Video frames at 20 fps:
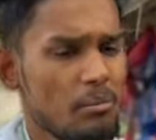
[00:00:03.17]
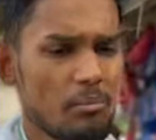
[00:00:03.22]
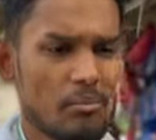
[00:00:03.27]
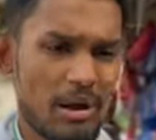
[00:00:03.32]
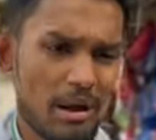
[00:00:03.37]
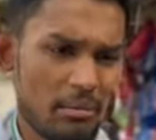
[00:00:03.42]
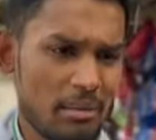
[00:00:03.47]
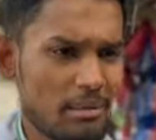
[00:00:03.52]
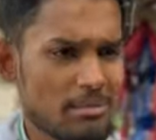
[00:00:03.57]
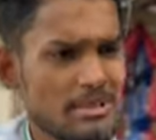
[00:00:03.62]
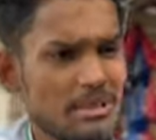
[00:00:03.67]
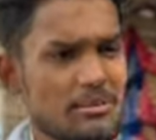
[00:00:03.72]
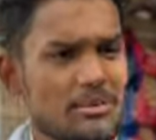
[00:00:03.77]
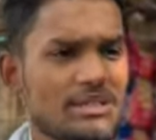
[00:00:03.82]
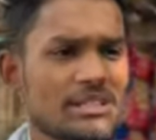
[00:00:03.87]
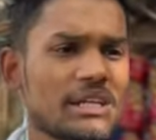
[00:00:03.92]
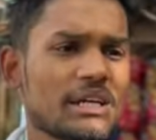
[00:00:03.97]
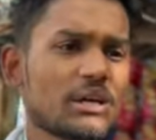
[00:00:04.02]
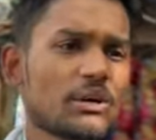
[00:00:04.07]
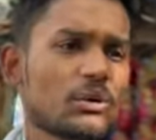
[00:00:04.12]
मैम आप
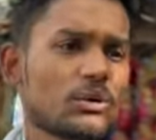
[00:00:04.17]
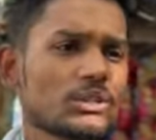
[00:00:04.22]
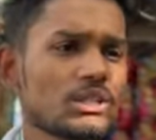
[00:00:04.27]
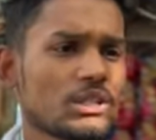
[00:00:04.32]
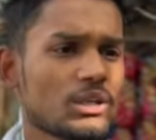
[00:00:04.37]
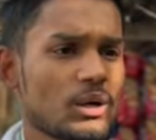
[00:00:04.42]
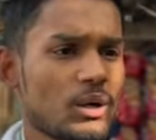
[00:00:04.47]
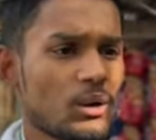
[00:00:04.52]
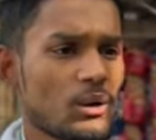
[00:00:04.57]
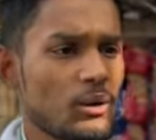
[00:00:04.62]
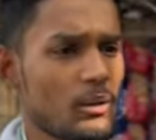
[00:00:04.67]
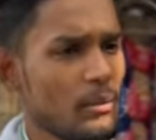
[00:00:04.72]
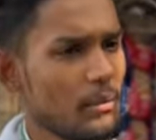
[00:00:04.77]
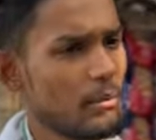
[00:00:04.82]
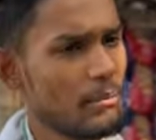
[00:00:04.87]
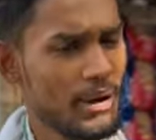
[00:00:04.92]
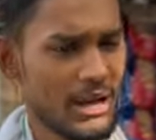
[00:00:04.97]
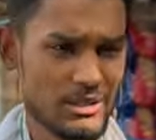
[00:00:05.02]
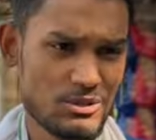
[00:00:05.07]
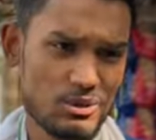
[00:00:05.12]
समझने की कोशिश करो
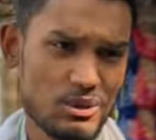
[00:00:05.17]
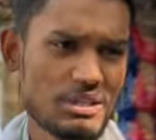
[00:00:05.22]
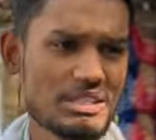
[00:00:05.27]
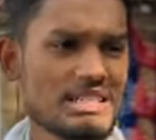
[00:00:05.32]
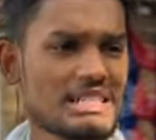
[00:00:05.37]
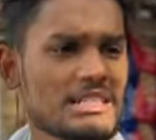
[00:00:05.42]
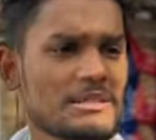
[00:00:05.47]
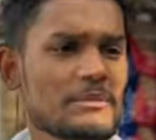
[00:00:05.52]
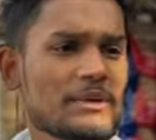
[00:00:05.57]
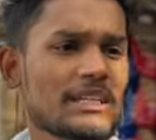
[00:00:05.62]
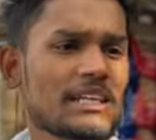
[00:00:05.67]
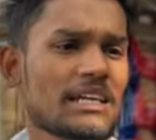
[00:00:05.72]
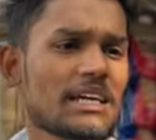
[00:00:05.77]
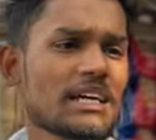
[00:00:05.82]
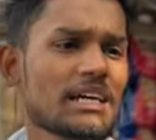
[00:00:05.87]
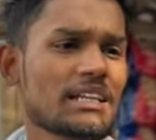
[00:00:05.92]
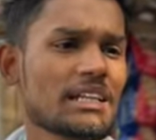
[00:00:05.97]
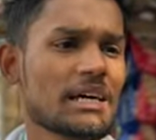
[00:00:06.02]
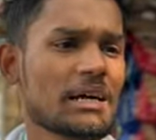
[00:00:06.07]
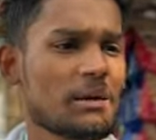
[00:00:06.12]
पैसों की सच में
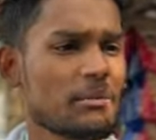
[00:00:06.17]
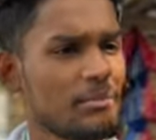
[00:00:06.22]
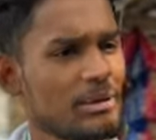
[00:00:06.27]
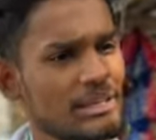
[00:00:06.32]
दिक्कत है